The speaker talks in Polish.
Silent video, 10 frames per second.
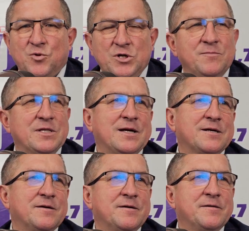musimy
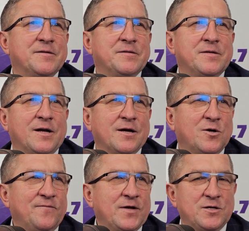tak
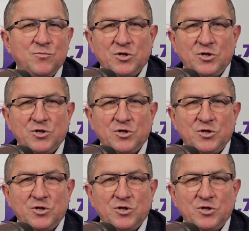reagować,